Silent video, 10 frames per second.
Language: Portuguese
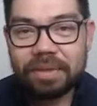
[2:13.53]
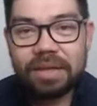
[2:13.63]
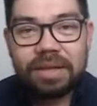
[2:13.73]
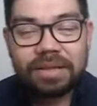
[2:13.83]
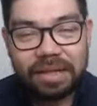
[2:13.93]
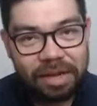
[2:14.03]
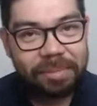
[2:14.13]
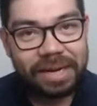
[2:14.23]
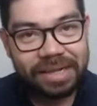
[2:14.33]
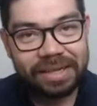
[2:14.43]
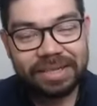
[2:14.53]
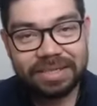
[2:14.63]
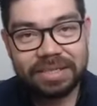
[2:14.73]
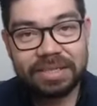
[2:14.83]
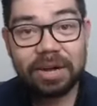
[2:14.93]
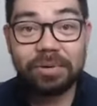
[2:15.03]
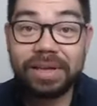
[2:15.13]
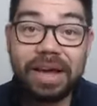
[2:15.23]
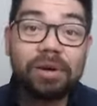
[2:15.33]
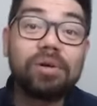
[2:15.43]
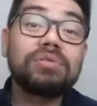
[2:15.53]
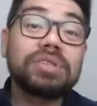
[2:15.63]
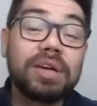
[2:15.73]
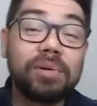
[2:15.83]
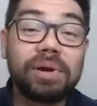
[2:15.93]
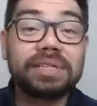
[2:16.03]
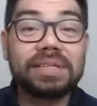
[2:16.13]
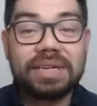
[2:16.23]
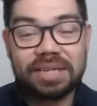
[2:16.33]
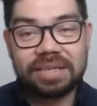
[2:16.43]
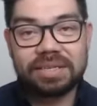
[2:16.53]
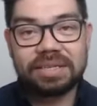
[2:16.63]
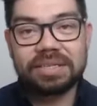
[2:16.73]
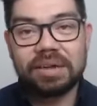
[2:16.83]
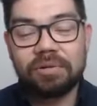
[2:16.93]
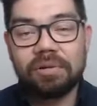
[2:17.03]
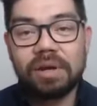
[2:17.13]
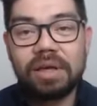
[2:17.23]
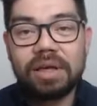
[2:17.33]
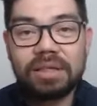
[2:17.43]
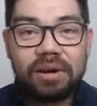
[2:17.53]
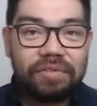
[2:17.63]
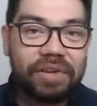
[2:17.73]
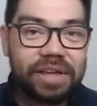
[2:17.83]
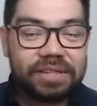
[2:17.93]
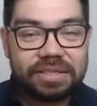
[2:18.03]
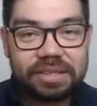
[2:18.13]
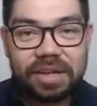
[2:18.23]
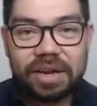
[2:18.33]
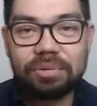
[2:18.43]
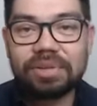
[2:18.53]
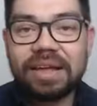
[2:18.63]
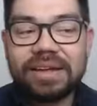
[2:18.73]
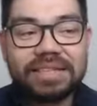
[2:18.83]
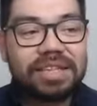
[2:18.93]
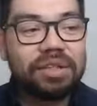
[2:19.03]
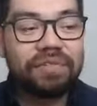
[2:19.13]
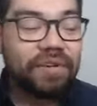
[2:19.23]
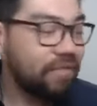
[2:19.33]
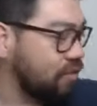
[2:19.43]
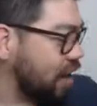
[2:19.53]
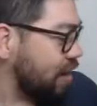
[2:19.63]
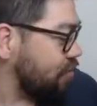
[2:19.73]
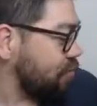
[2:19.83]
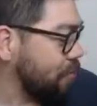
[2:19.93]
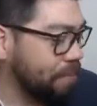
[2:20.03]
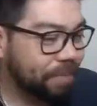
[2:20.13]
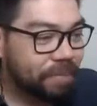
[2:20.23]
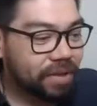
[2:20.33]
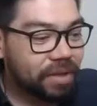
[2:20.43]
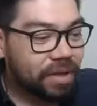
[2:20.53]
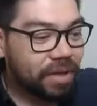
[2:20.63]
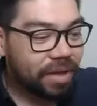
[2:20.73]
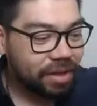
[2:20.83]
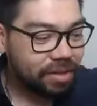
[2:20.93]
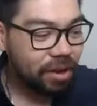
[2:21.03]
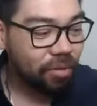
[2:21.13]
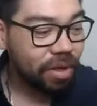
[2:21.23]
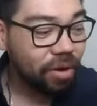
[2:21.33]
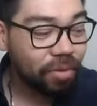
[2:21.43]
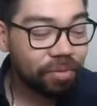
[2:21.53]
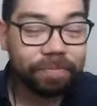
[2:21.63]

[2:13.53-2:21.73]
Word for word: determinada decisão e a consequência dessa decisão talvez não tenha sido favorável? Então eu